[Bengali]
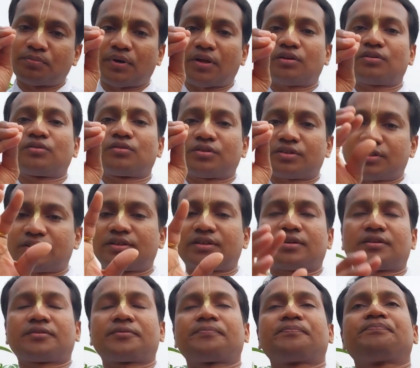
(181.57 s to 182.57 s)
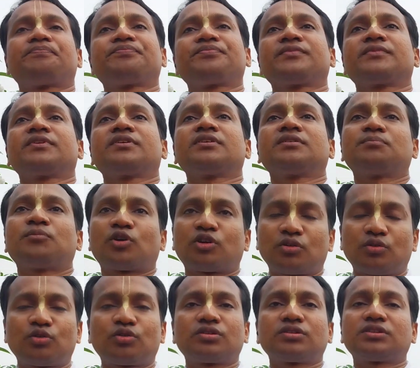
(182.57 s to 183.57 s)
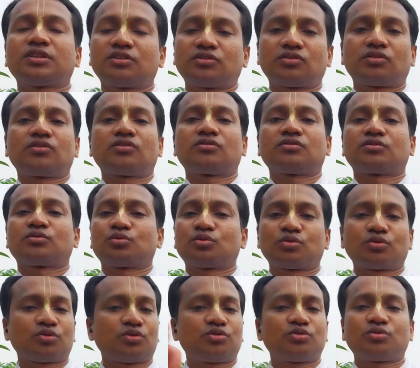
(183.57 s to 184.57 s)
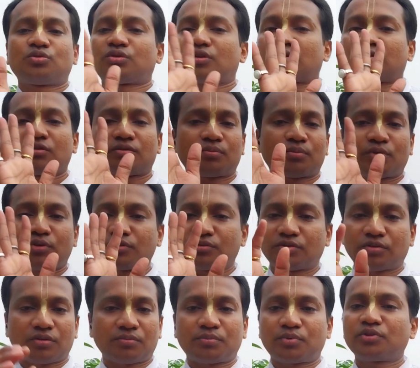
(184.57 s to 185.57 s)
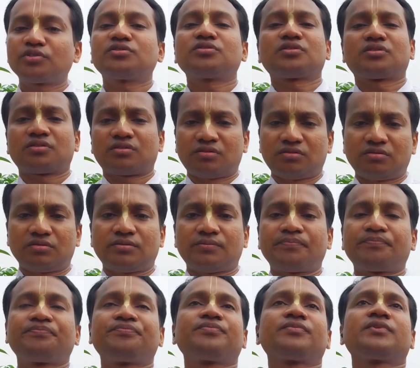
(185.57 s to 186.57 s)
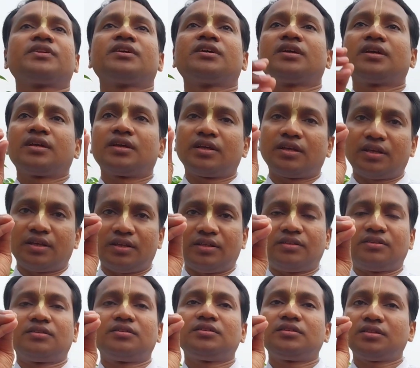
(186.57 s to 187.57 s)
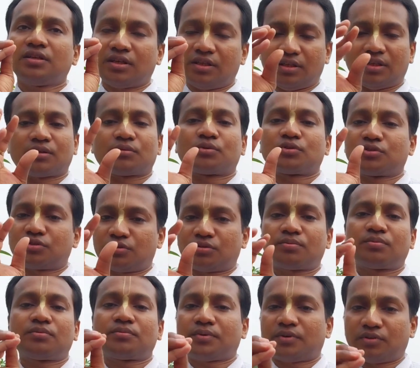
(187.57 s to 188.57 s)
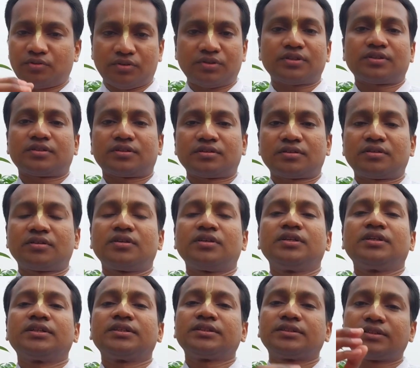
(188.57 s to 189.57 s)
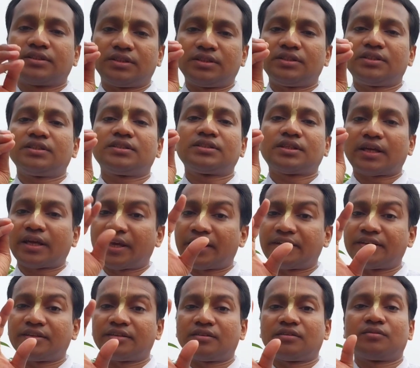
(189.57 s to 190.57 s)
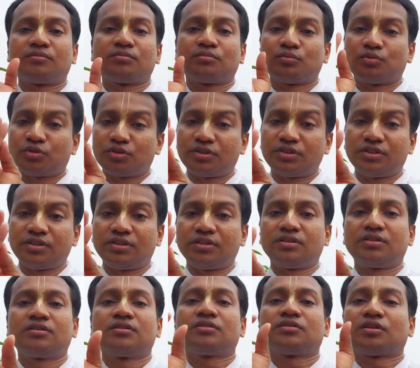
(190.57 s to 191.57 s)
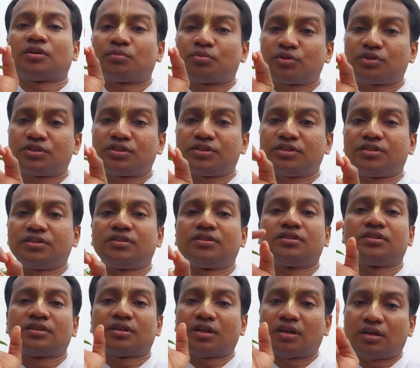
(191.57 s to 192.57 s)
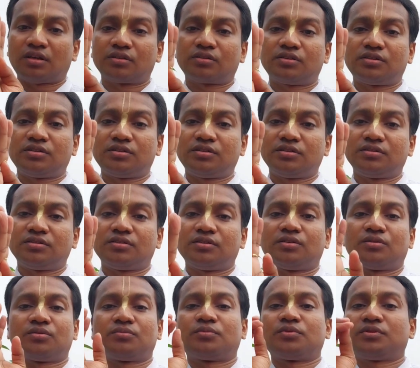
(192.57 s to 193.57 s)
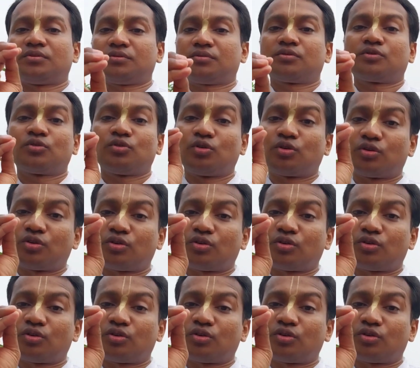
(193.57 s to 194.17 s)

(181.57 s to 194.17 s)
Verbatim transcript: উপবাস করেছেন পরলোকের জন্য কোনো কিছু ক্রিয়াকর্ম করার কি প্রয়োজন যিনি এই ব্রত উপবাস করেন তিনি জ্ঞানী যোগী তপস্বী ও জিতেন্দ্রীয় বলে